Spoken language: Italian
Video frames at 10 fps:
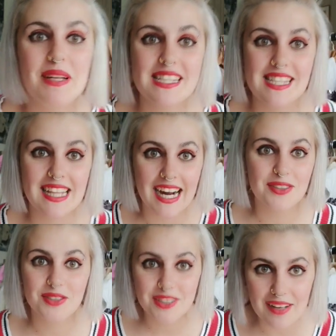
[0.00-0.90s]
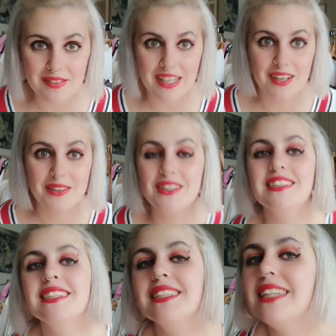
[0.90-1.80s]
desiderato averlo
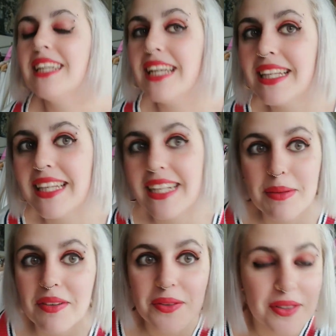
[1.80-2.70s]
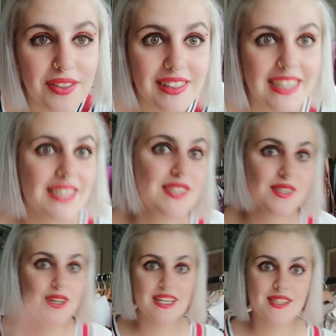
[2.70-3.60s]
e ieri mi è venuto lo
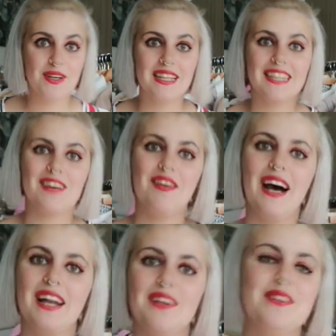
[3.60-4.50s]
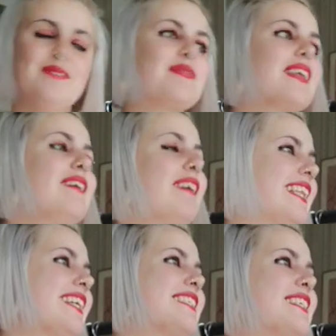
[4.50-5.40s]
schizzo e sono andata a farlo.
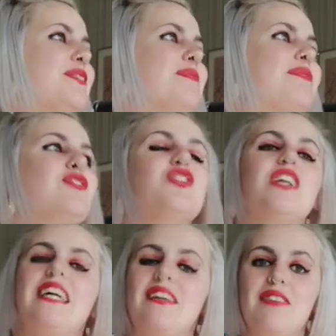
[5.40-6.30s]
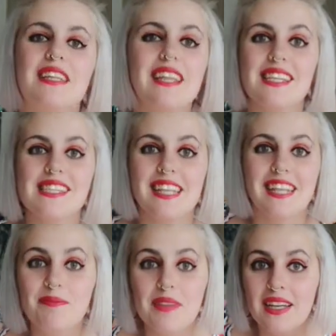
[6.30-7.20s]
Fantastico, giornata fantastica.
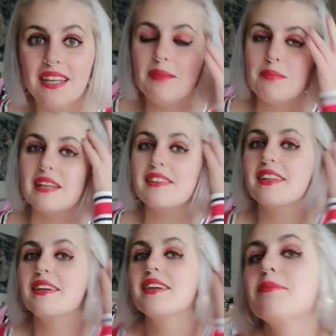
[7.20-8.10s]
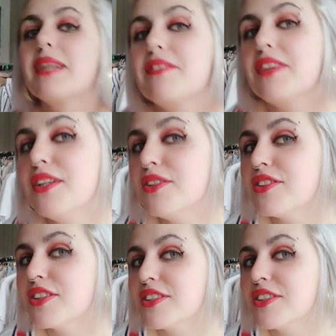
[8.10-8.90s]
Piercing meraviglioso.